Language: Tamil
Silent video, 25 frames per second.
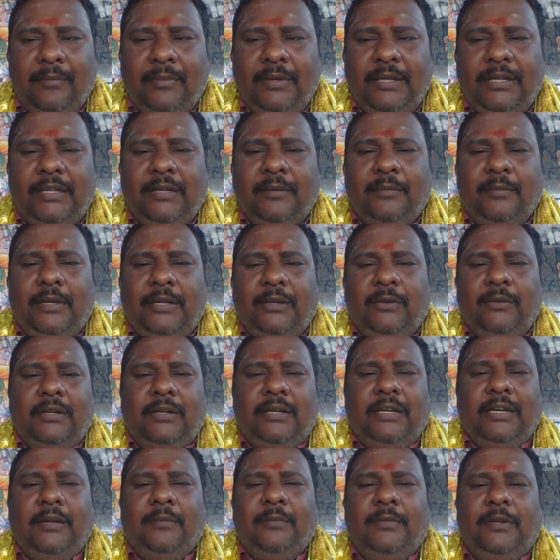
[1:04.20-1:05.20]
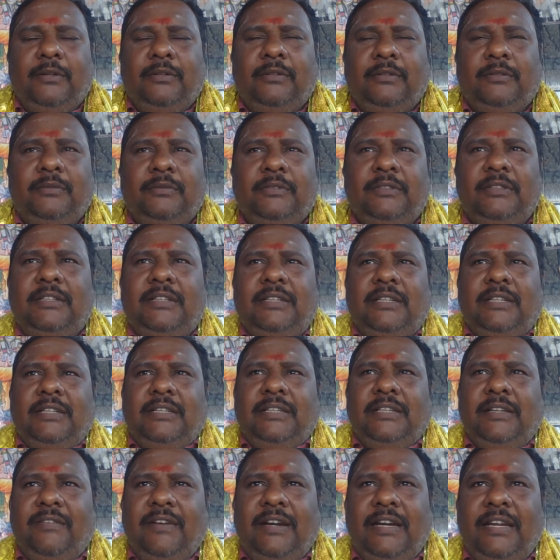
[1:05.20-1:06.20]
அப்படிங்கிற மாதிரி ஒரு நிலைமை இருக்கும்
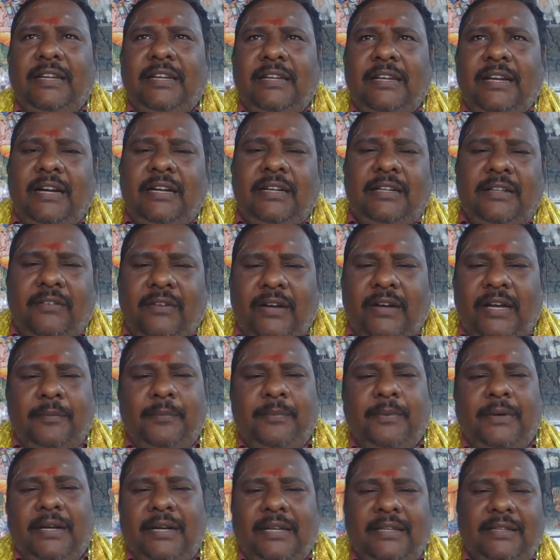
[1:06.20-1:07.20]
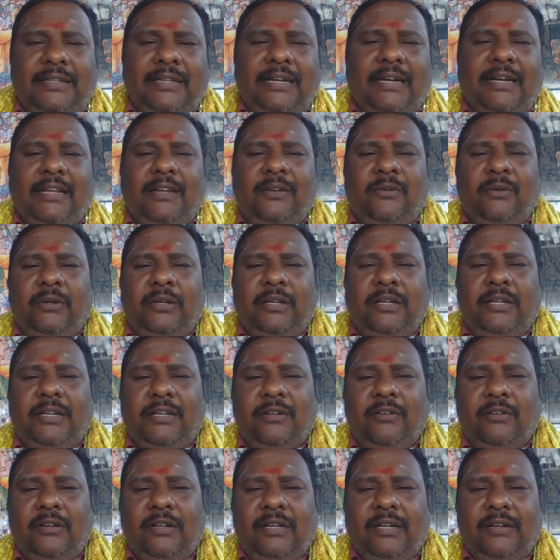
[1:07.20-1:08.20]
வெளிநாடு வாய்ப்புகளை தேடி
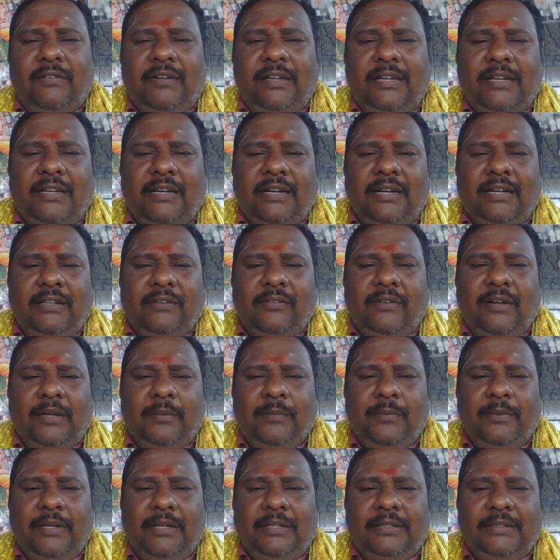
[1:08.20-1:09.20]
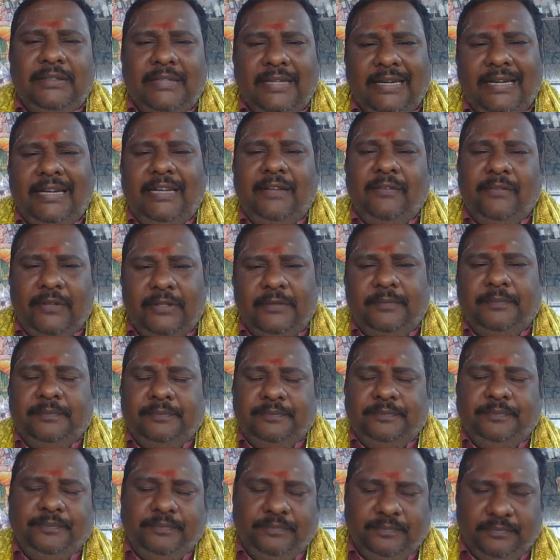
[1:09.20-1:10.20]
வெளிநாடு வாய்ப்புகள் தேடி வரும்
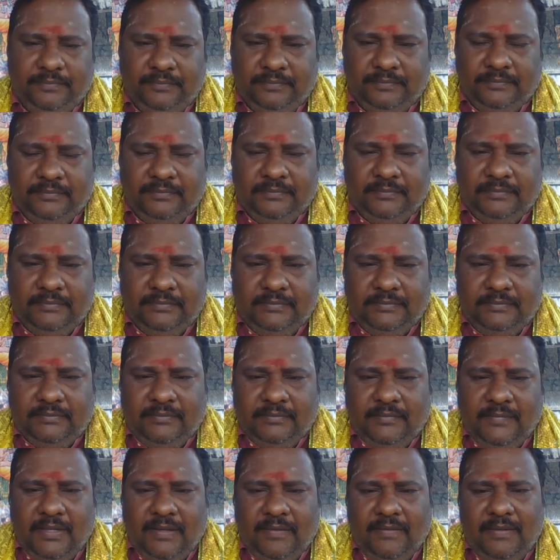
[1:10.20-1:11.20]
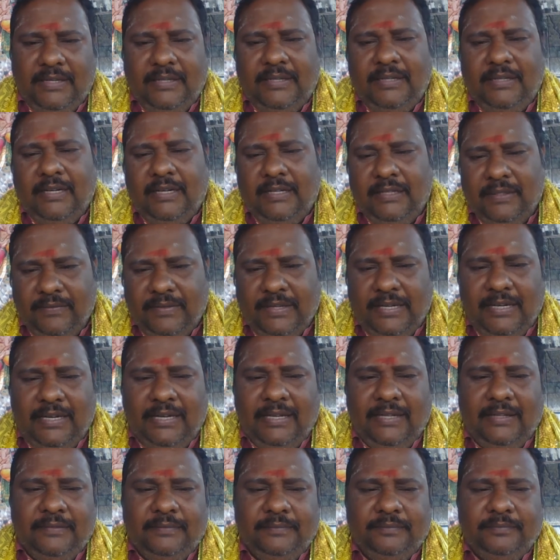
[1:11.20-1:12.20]
வெளிநாடு
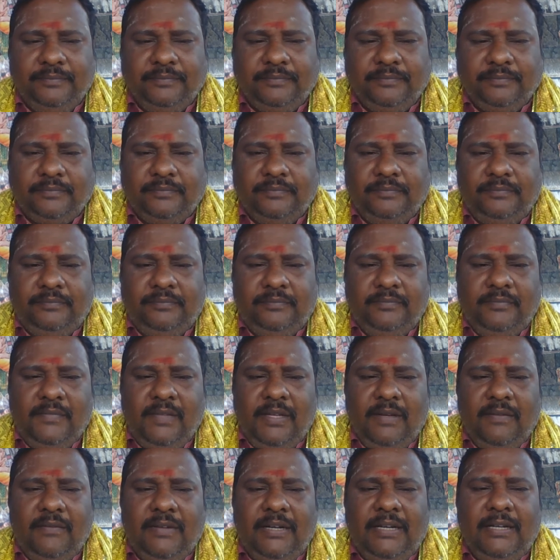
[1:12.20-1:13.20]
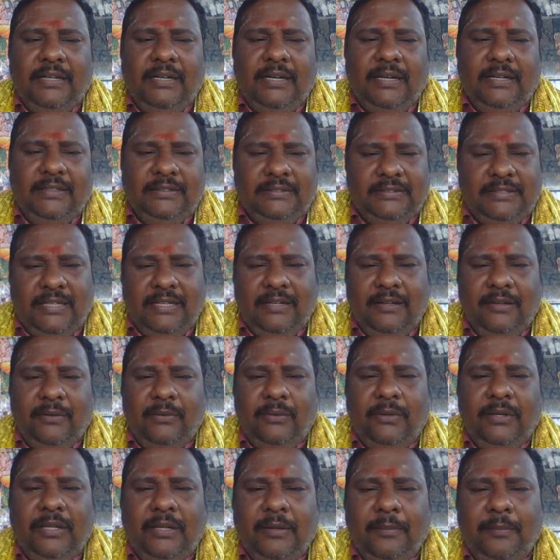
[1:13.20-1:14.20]
வேலை வெளிநாடு
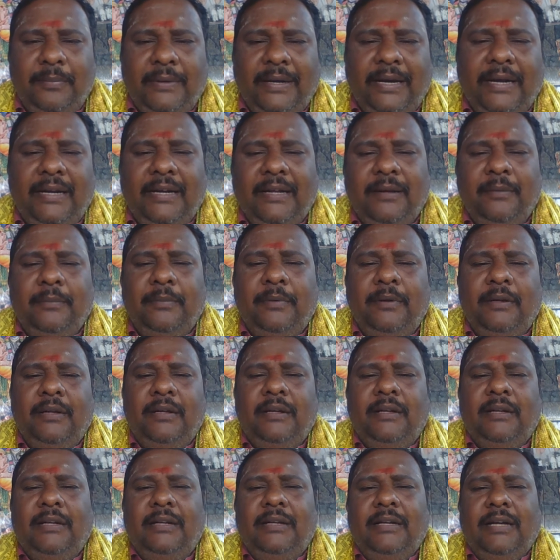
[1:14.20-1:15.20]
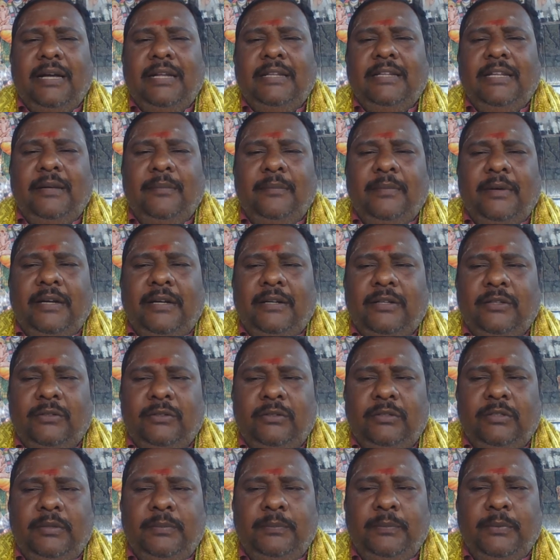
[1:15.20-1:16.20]
செல்லக்கூடிய பயணம் அதிகமாக
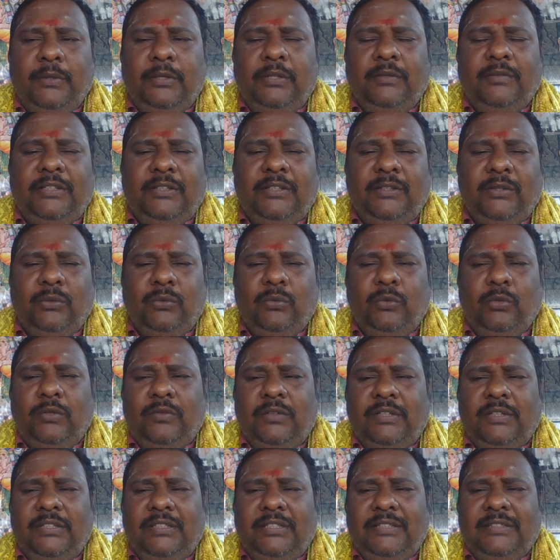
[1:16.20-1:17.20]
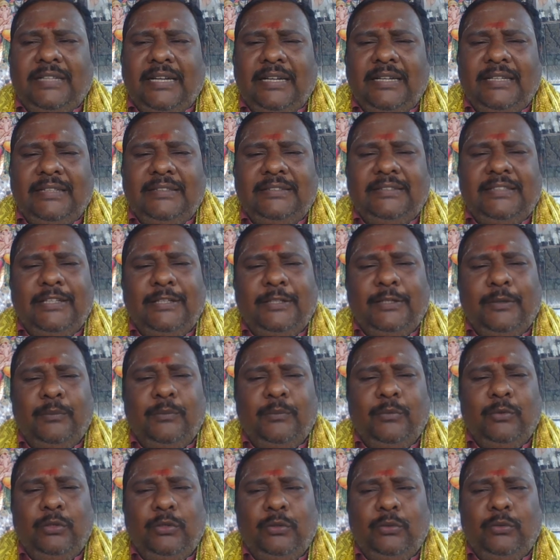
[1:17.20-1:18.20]
இருக்கும் இப்போது வந்து குரு வந்து
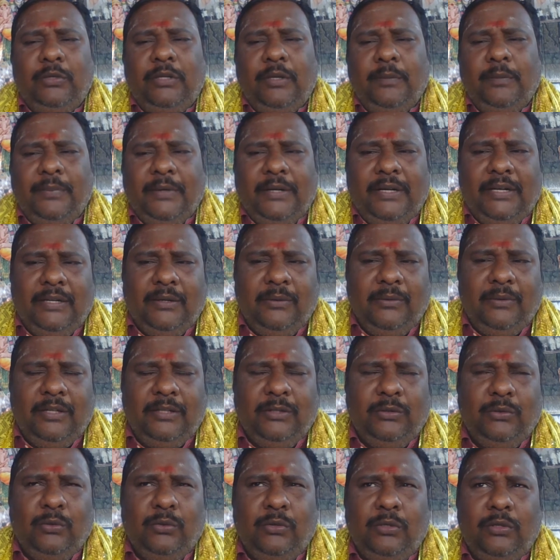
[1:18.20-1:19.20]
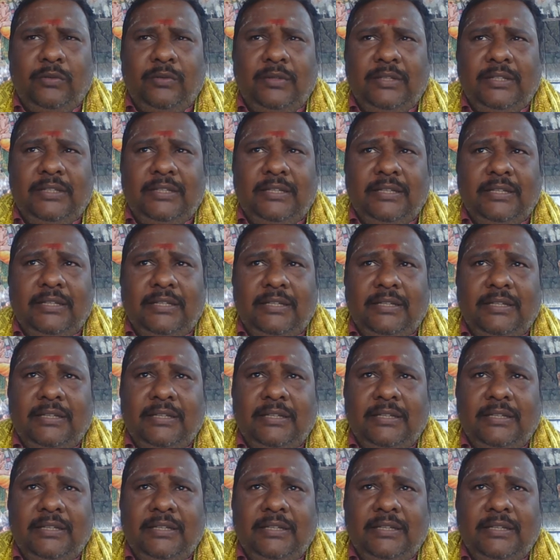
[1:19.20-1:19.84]
தனிச்சிருக்கும் போது உள்ள பலனை விட குரு வந்து